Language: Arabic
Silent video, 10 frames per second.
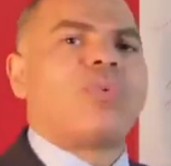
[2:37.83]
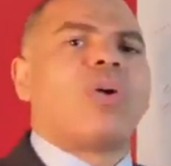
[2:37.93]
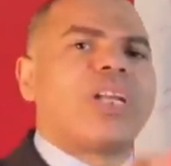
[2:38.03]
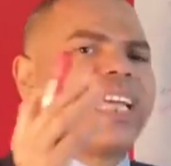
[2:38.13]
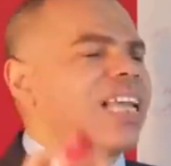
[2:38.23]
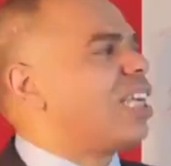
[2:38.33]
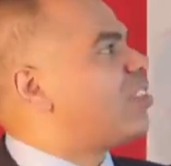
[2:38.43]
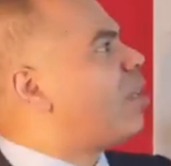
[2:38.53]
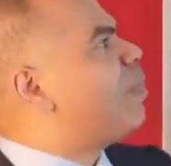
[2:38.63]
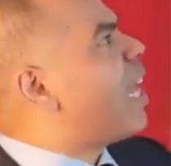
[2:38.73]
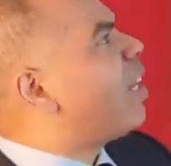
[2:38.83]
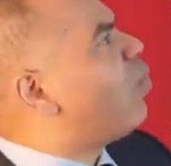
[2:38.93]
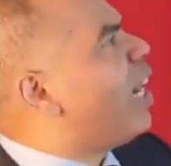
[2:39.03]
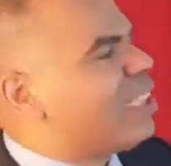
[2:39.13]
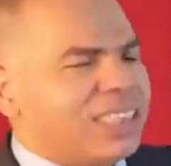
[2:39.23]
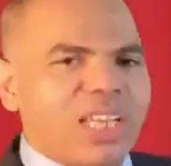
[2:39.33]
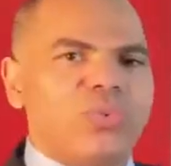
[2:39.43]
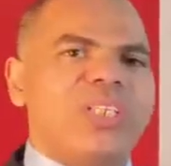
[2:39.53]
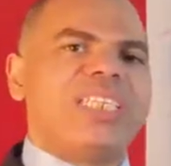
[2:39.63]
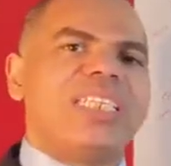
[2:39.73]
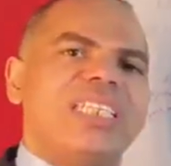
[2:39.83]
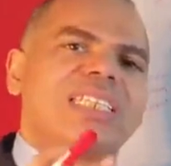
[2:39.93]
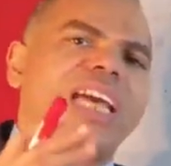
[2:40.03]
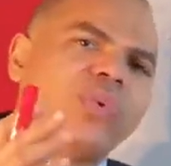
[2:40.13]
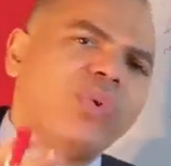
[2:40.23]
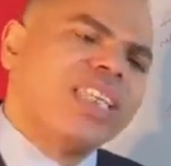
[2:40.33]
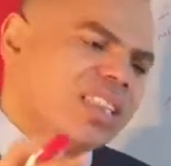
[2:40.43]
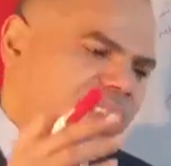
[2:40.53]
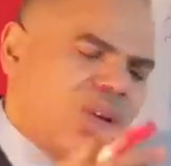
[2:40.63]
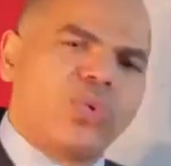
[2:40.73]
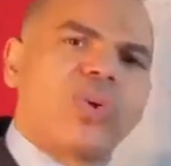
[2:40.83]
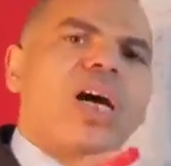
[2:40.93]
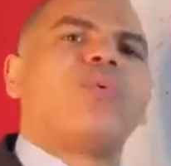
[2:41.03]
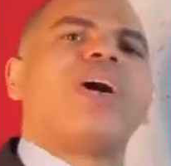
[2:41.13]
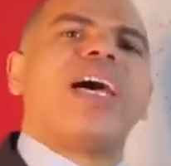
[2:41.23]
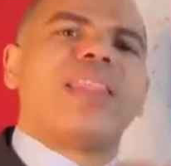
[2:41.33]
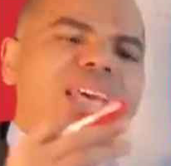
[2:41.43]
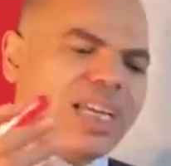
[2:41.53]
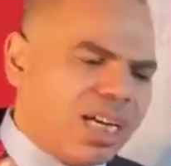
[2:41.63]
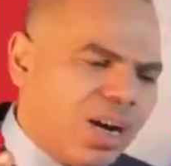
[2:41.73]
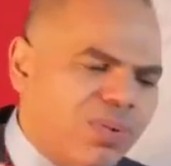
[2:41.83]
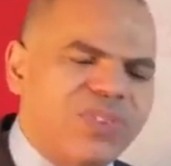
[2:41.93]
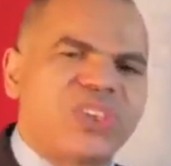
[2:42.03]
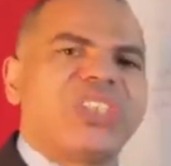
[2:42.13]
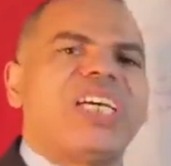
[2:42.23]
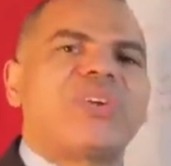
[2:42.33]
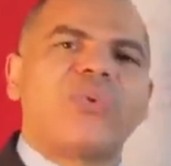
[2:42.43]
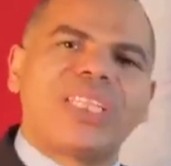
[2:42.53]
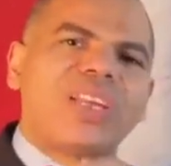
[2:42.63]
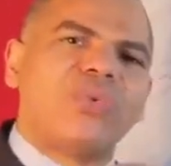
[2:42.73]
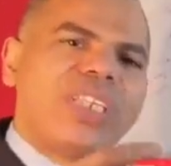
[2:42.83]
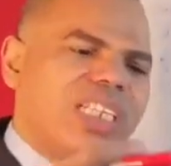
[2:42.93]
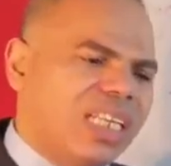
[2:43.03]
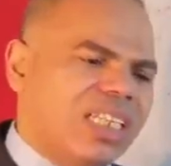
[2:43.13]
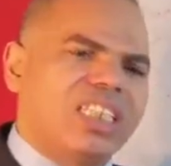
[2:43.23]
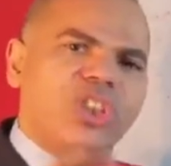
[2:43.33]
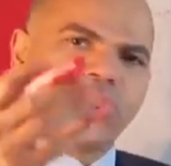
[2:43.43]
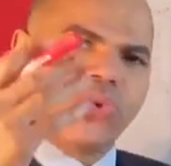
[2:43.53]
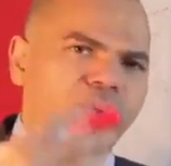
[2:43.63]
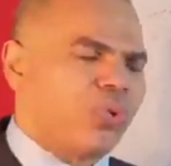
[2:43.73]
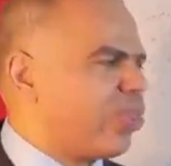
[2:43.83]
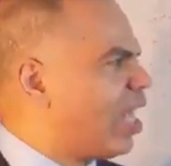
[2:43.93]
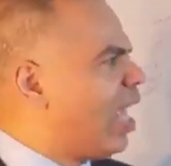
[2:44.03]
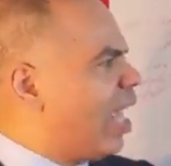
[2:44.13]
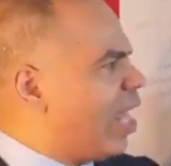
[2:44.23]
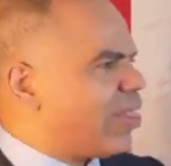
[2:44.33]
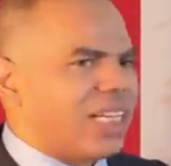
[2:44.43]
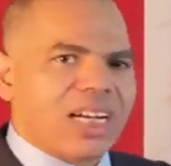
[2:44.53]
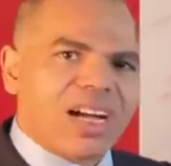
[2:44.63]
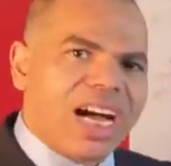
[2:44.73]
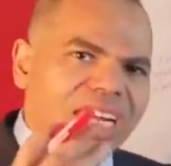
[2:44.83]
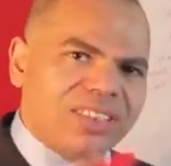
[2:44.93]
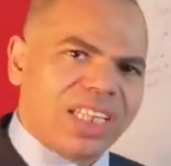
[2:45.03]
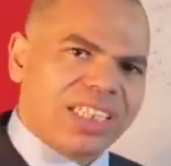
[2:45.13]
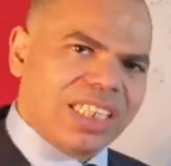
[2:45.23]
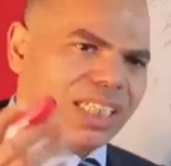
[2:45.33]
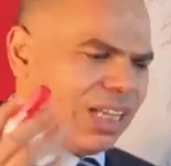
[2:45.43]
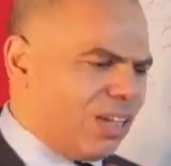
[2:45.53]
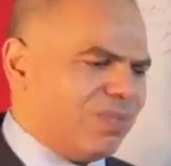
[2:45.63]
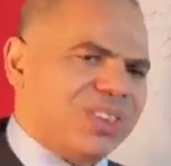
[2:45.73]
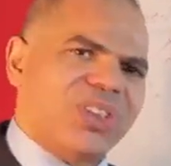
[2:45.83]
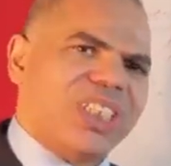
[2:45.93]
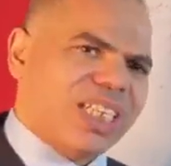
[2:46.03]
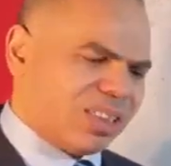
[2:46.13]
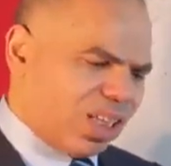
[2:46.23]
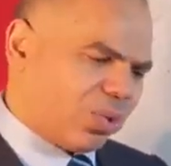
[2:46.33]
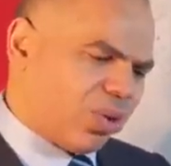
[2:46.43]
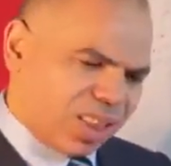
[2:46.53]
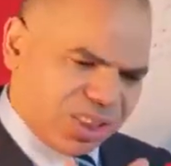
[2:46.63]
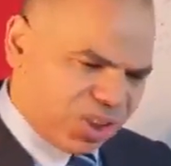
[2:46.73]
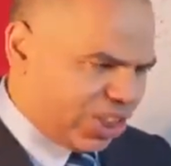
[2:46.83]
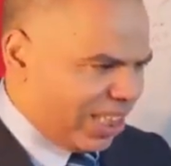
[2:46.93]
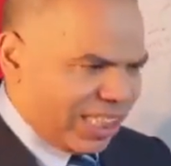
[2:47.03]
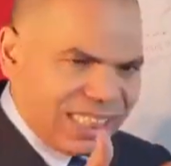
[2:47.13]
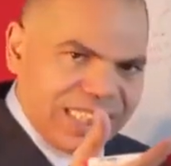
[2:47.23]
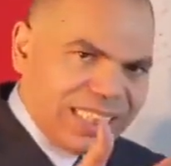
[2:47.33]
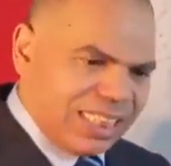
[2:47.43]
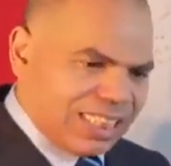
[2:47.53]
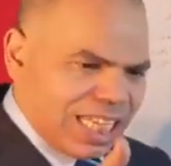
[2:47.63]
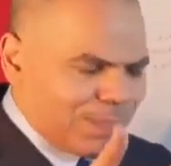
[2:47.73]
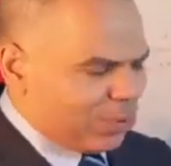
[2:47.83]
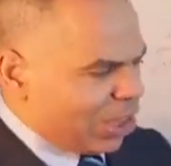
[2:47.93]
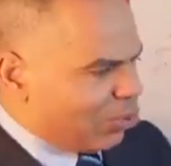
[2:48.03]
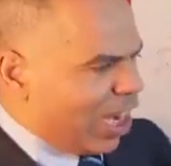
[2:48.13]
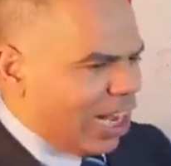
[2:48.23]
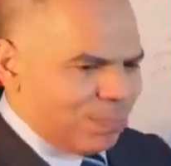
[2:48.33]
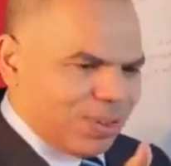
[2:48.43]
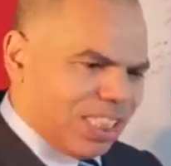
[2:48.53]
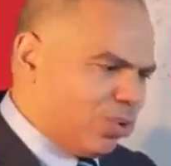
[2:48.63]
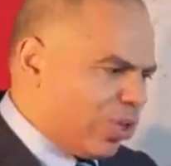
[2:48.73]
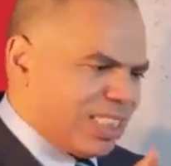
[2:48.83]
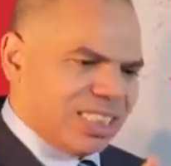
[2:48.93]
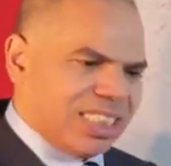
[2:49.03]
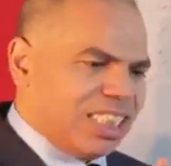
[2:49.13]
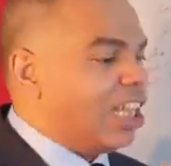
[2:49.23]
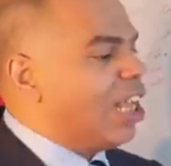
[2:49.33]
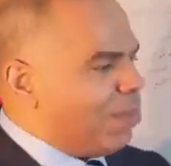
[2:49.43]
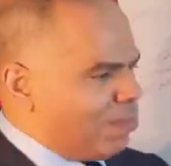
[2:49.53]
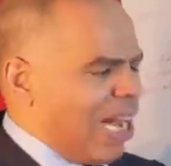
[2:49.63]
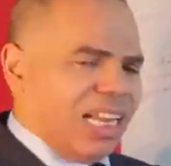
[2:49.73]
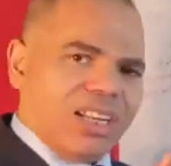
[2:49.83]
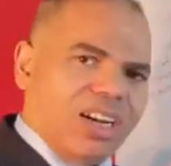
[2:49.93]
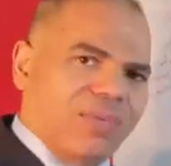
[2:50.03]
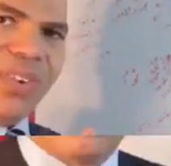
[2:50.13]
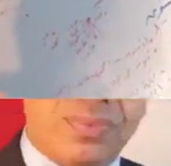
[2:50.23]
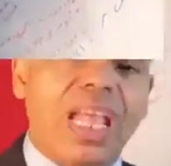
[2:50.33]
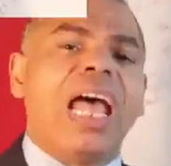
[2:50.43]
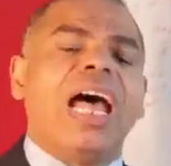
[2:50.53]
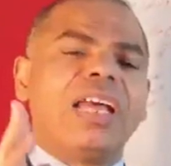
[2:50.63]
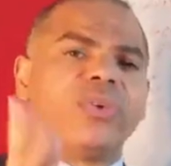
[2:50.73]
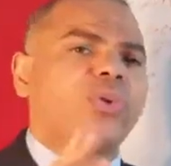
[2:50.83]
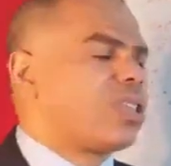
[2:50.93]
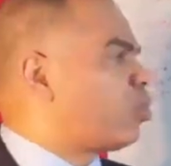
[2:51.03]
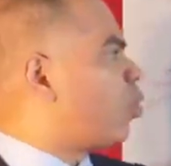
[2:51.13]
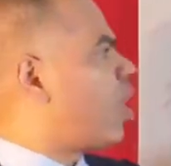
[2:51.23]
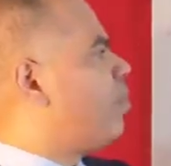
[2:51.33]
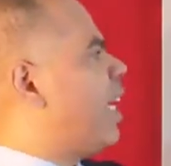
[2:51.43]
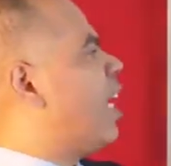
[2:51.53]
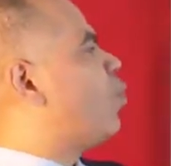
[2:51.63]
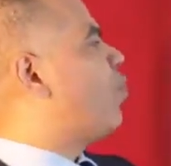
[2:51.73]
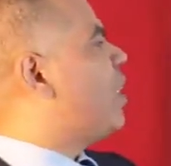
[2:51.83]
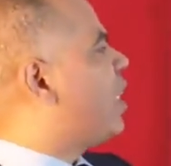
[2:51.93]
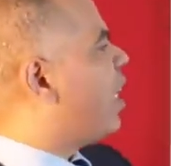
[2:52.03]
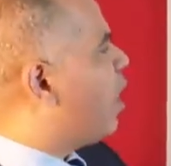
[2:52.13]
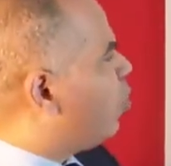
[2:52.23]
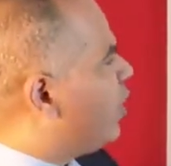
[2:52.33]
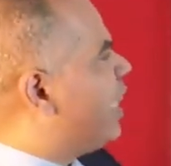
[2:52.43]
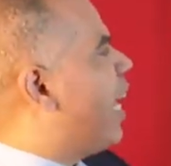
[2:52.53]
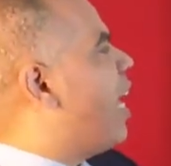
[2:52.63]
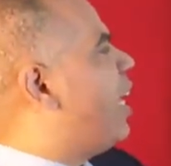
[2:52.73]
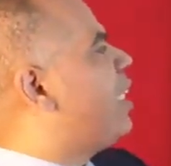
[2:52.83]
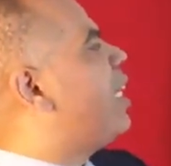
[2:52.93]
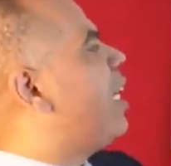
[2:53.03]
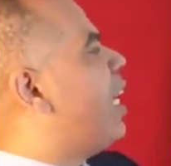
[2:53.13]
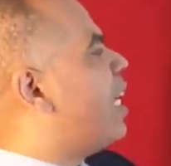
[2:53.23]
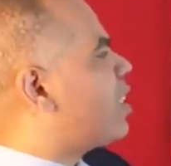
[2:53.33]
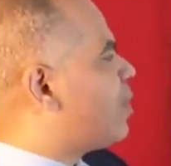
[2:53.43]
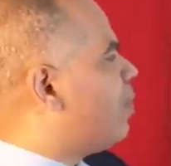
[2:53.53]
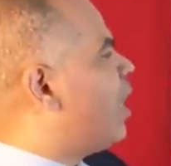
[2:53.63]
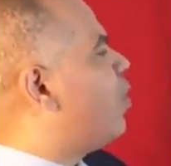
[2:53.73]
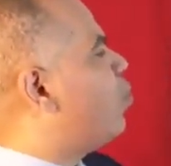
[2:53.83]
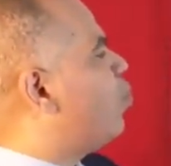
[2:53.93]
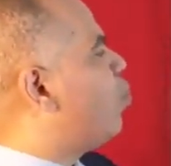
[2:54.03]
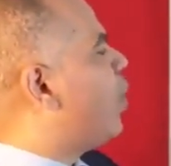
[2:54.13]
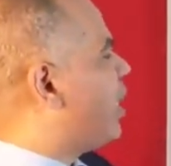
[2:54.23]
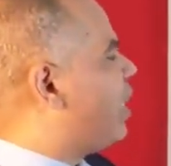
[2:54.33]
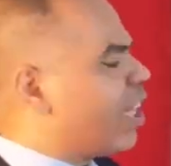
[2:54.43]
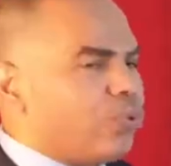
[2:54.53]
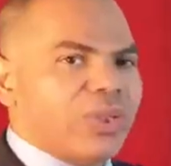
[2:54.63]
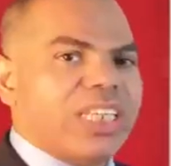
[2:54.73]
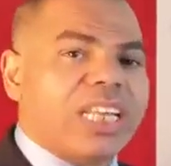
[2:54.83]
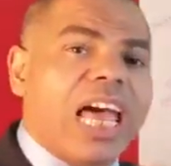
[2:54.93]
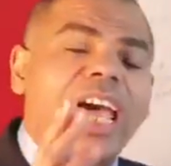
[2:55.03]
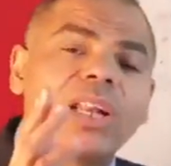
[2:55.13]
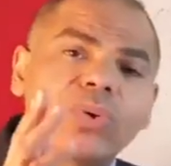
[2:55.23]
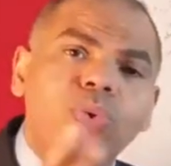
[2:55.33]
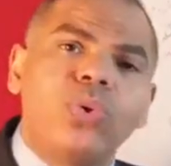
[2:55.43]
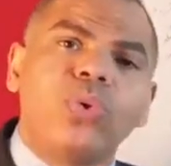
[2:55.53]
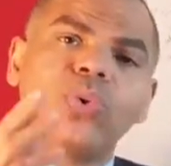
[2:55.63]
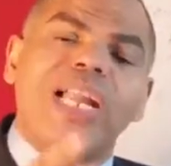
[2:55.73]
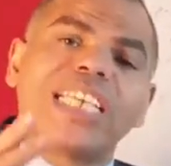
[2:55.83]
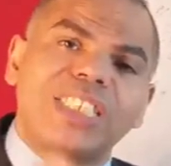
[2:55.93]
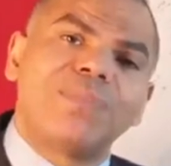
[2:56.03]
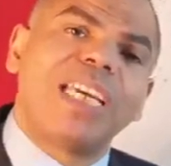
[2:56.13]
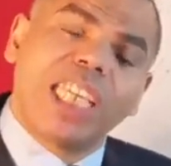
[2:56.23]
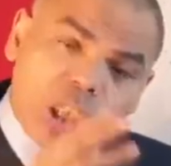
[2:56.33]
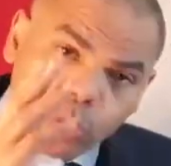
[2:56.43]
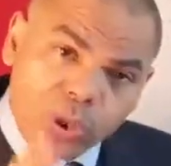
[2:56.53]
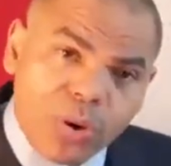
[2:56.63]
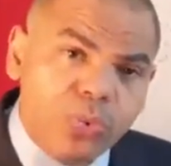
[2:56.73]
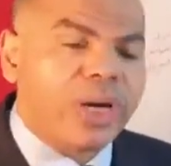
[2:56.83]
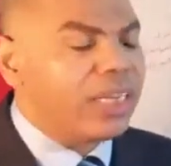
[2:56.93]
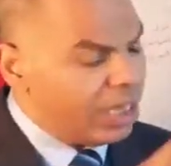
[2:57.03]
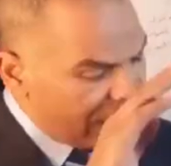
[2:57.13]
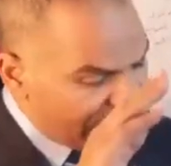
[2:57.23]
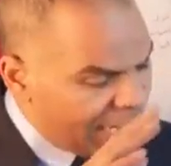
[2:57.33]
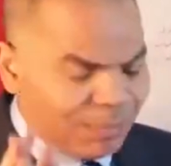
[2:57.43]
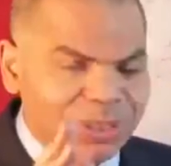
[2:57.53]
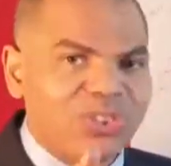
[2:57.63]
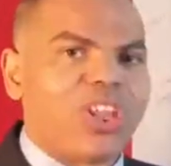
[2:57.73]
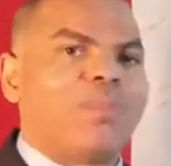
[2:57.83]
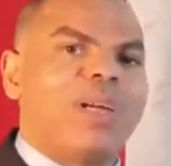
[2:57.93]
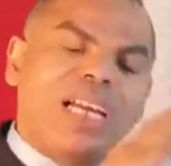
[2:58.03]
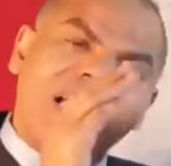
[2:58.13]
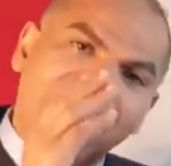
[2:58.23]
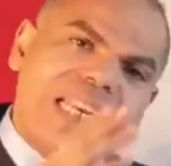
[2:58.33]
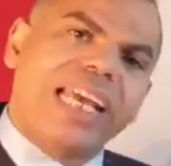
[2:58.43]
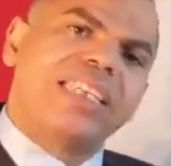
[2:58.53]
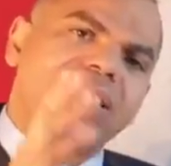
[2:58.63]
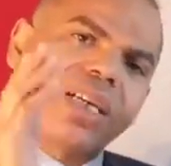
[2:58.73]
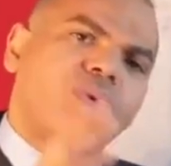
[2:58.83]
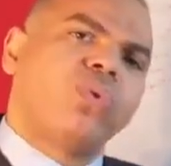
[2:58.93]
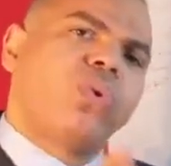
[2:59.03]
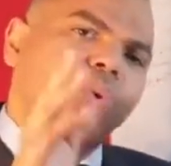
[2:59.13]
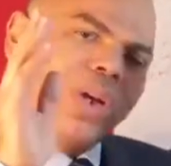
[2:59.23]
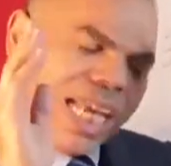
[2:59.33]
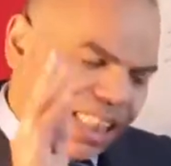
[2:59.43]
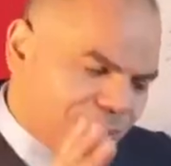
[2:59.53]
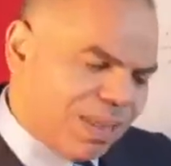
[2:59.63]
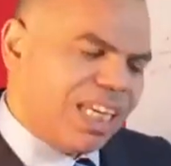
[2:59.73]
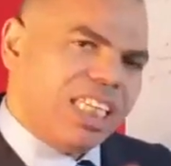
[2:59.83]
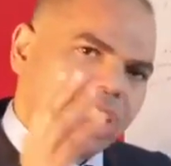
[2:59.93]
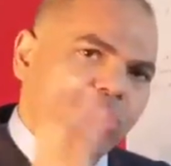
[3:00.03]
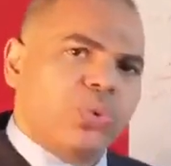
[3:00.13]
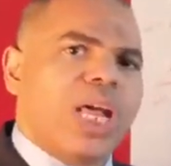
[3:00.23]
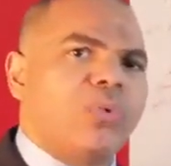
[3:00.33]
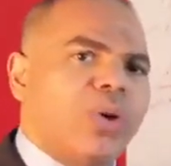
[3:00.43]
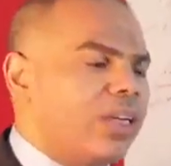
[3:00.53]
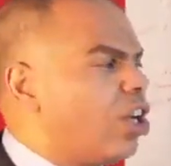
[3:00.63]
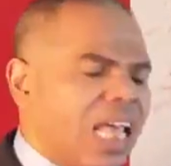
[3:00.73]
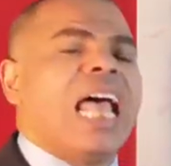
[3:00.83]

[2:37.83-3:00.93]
وهناك ايضا من انواع التنوين تنوين الضروره وهذا يقع في الشعر وتنوين الايه الشذوذ هذا يقع ايضا ايه في الشعر ضرورات الشعر لسبك وحبك الوزن مع القافيه النقطه الرابعه في تناولنا هي الاسماء والتنوين هل كل الاسماء تنون لا بالطبع ليس كل الاسماء تنون